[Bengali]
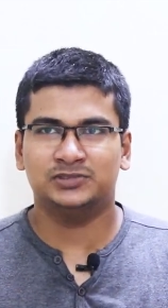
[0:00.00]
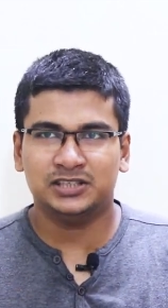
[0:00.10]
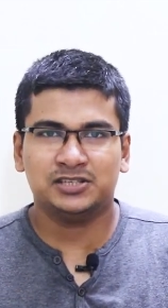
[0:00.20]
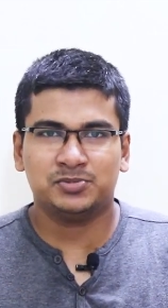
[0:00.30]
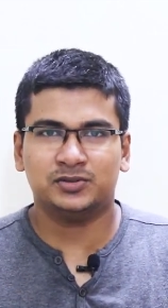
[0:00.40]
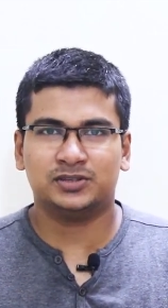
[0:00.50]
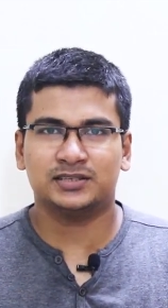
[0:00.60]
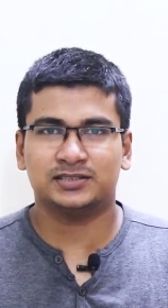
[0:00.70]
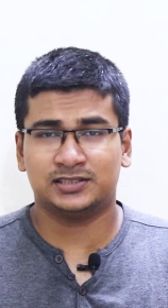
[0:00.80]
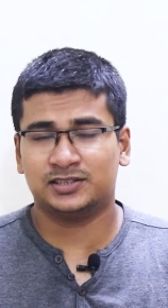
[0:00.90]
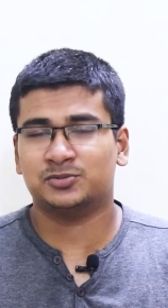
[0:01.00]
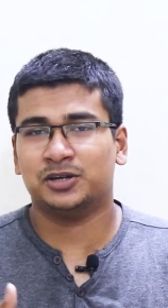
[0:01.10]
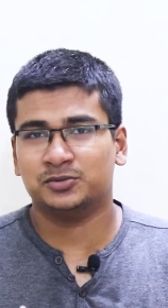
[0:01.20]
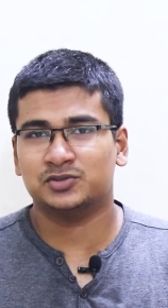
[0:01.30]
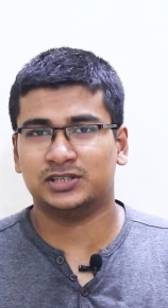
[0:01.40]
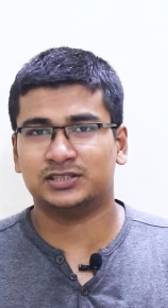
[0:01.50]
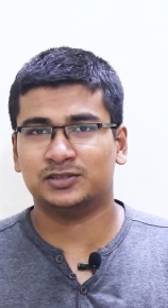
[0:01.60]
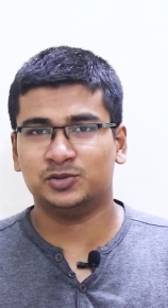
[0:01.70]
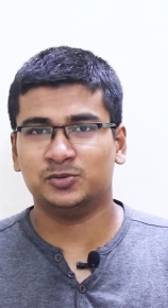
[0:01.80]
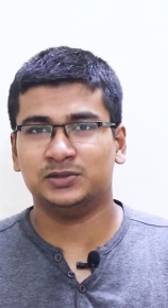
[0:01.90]
যে জিপিউটা আছে সেটা একটু ভালো মতো চেক
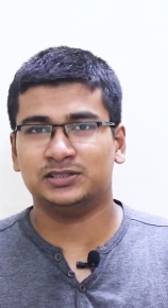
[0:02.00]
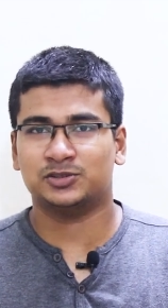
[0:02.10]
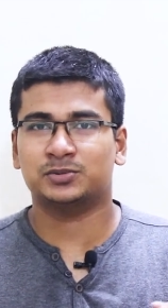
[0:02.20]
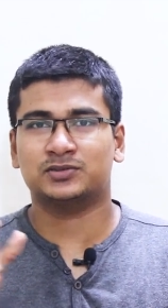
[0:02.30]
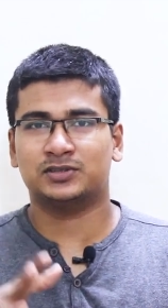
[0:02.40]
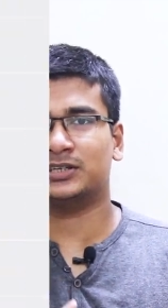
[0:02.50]
টেক করবে যে সব কিছু